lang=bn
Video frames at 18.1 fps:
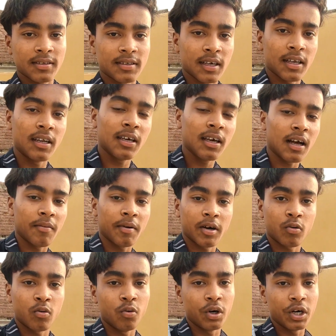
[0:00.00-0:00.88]
আসেনি
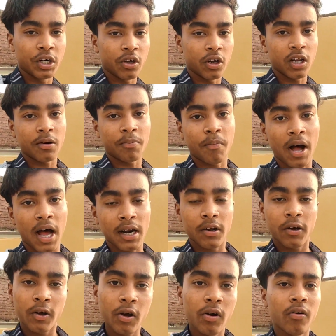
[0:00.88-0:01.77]
আমার কুড়ি ডলার পার
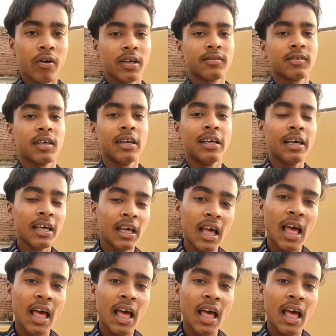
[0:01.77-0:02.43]
হয়েও আসেনি